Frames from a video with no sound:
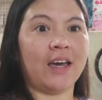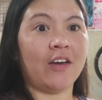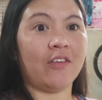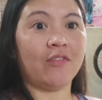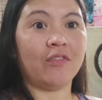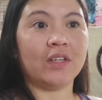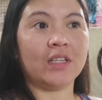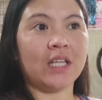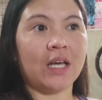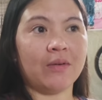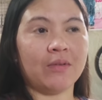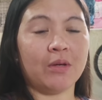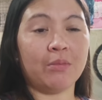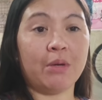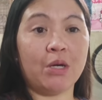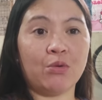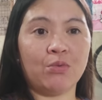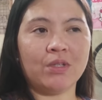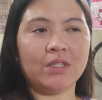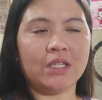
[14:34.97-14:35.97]
Every time na
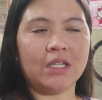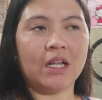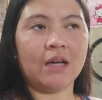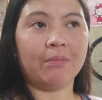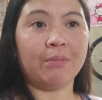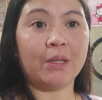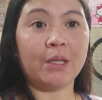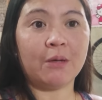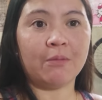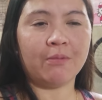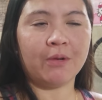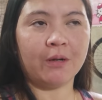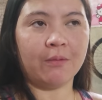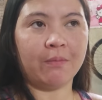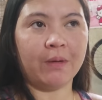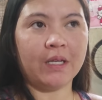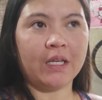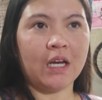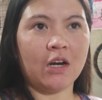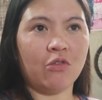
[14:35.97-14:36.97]
may quiz sila,
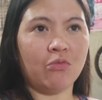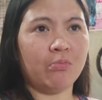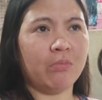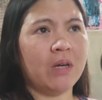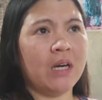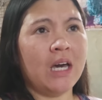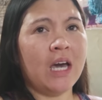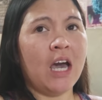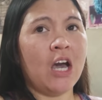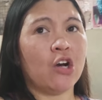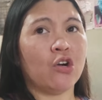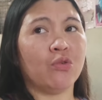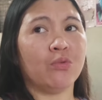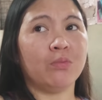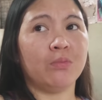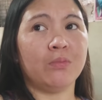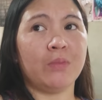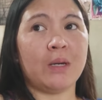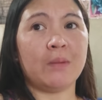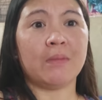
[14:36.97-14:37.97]
pina-perfect niya. Kung,
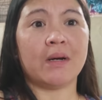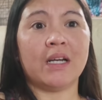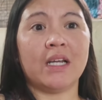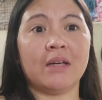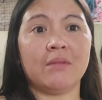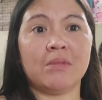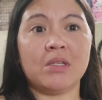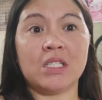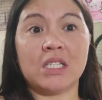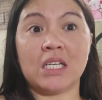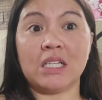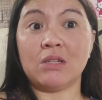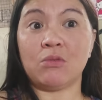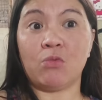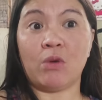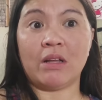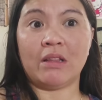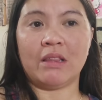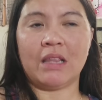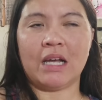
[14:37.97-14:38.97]
kung may mali, minsan
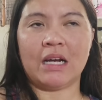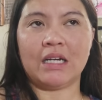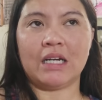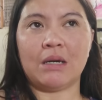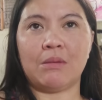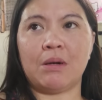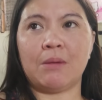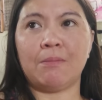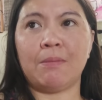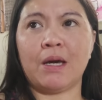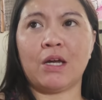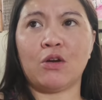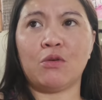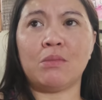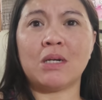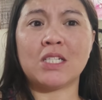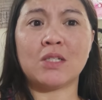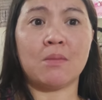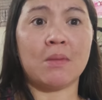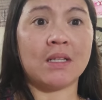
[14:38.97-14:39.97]
one lang naman. Pero
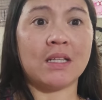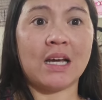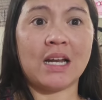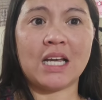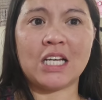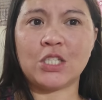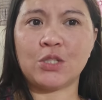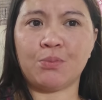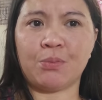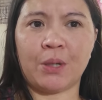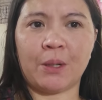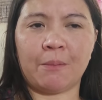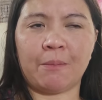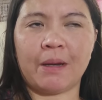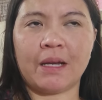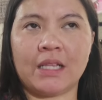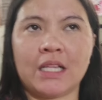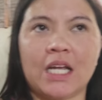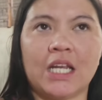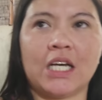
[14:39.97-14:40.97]
mas madalas
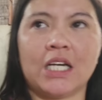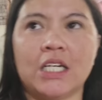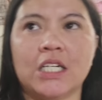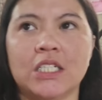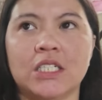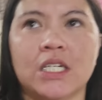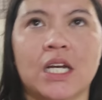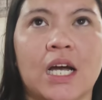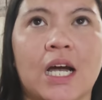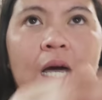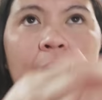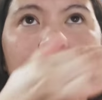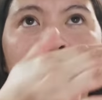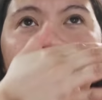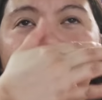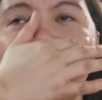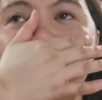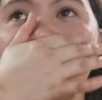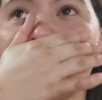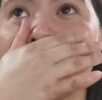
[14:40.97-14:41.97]
perfect talaga siya.
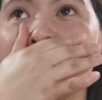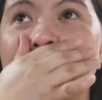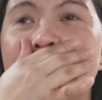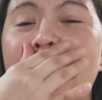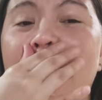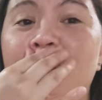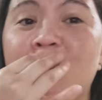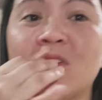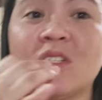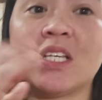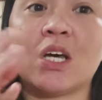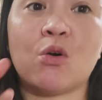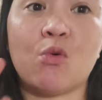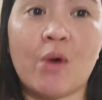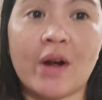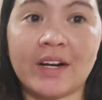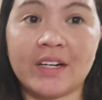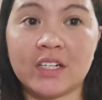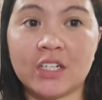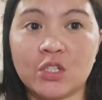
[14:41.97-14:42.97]
Tapos sa
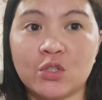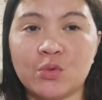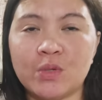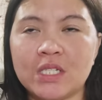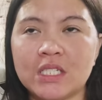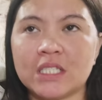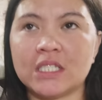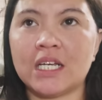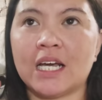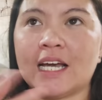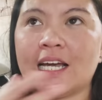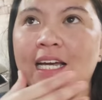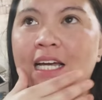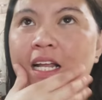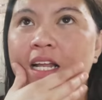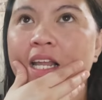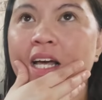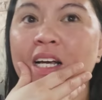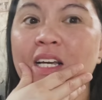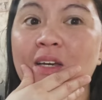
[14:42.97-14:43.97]
quarter quiz
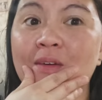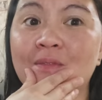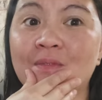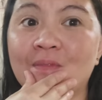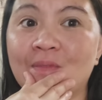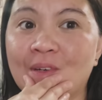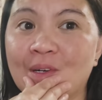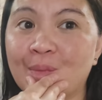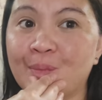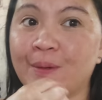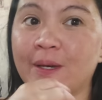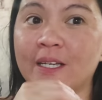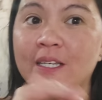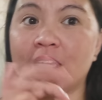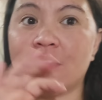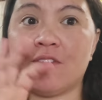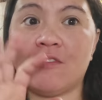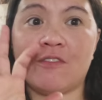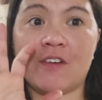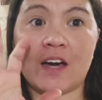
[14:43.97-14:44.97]
nga, laging
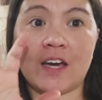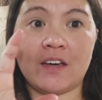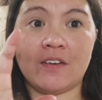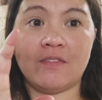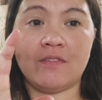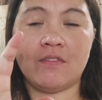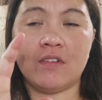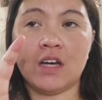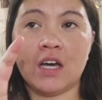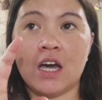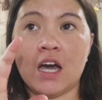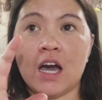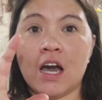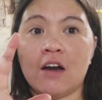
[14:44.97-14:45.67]
perfect niya 5